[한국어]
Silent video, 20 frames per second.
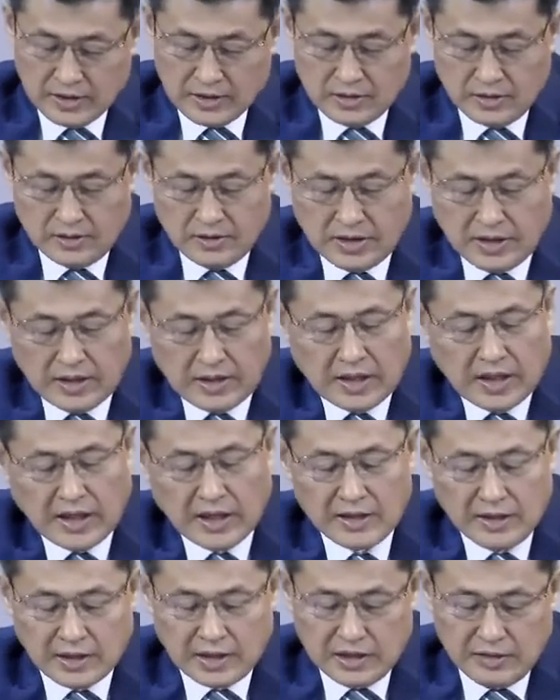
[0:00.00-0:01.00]
그런데
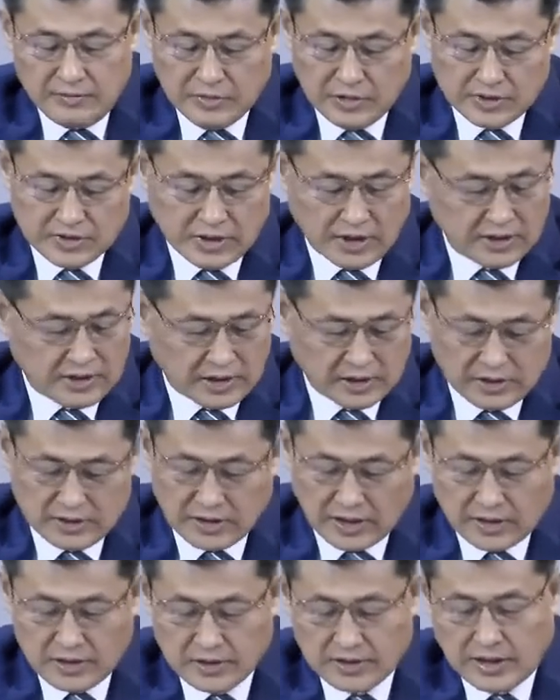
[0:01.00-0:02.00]
하나님의 생각은
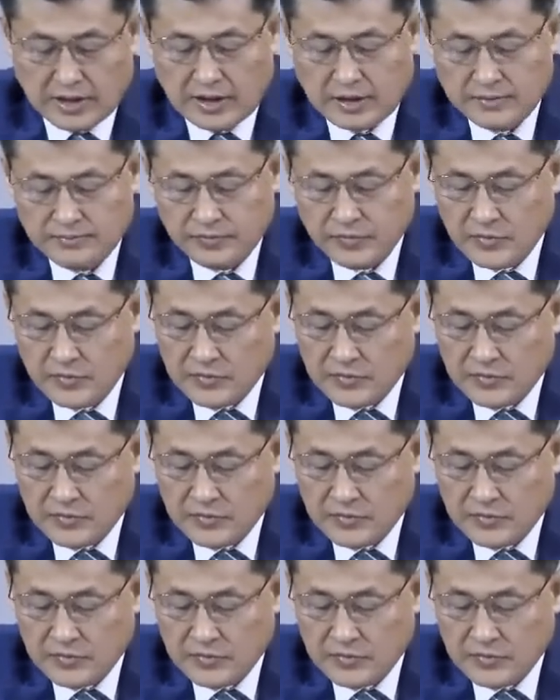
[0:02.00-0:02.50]
다르다.